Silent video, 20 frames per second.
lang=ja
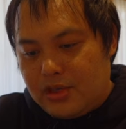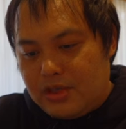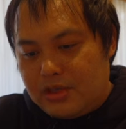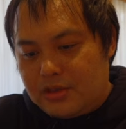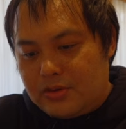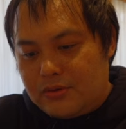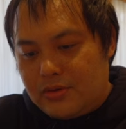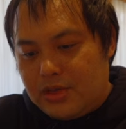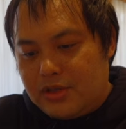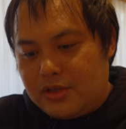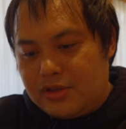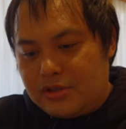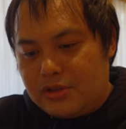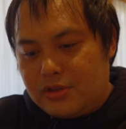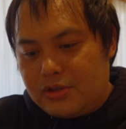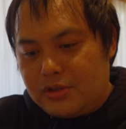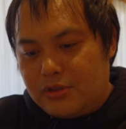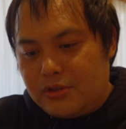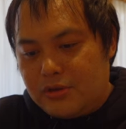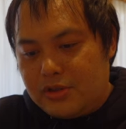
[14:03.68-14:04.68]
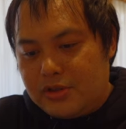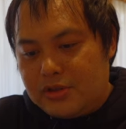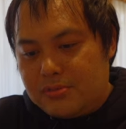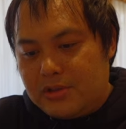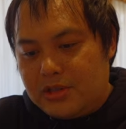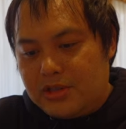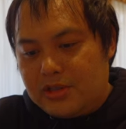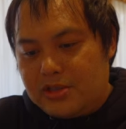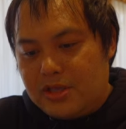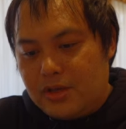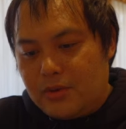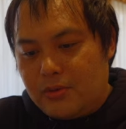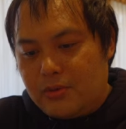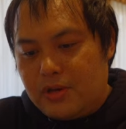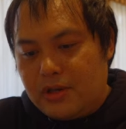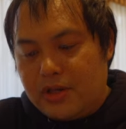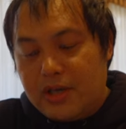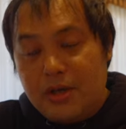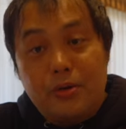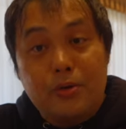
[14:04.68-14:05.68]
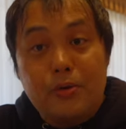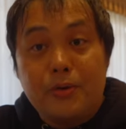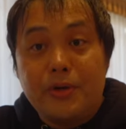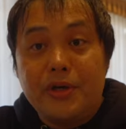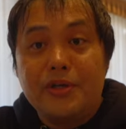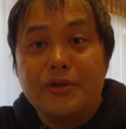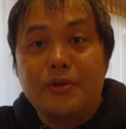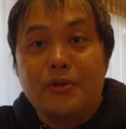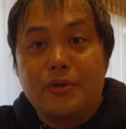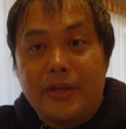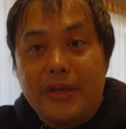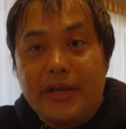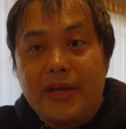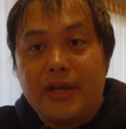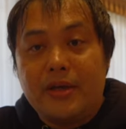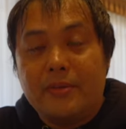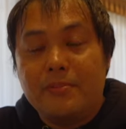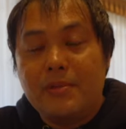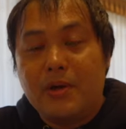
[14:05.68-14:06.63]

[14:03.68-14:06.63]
人数割りにすると12,500円を超えるので、